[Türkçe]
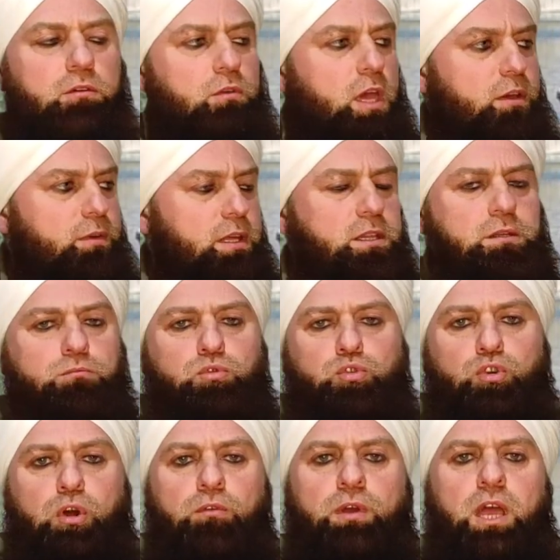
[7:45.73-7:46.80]
efendim
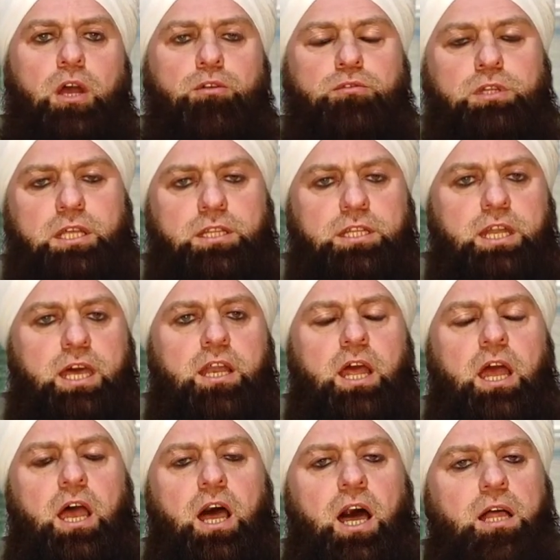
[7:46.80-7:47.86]
euro veyahut da dinar
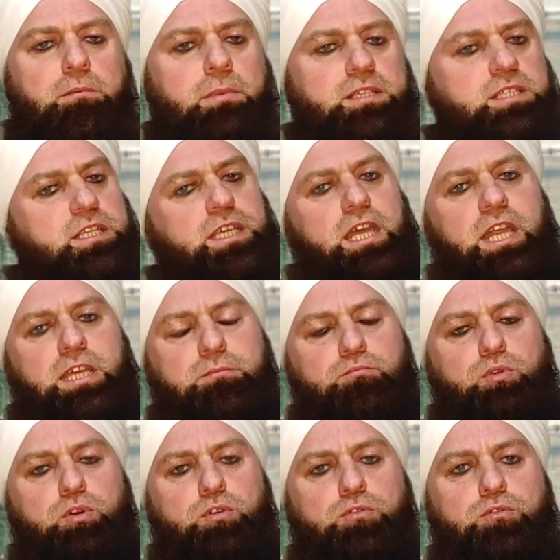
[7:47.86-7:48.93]
alması
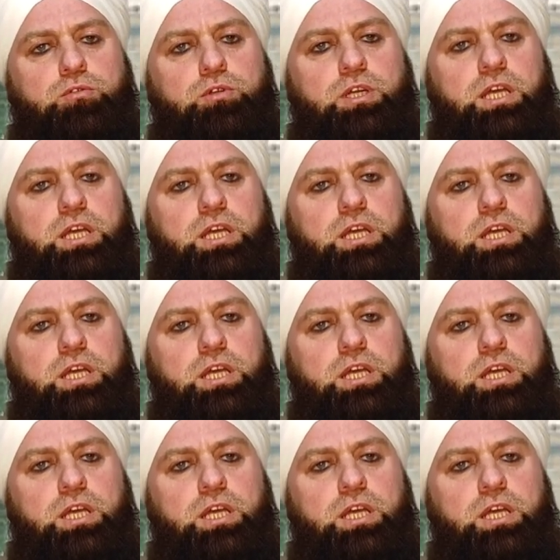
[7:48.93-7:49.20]
gerekmiyor.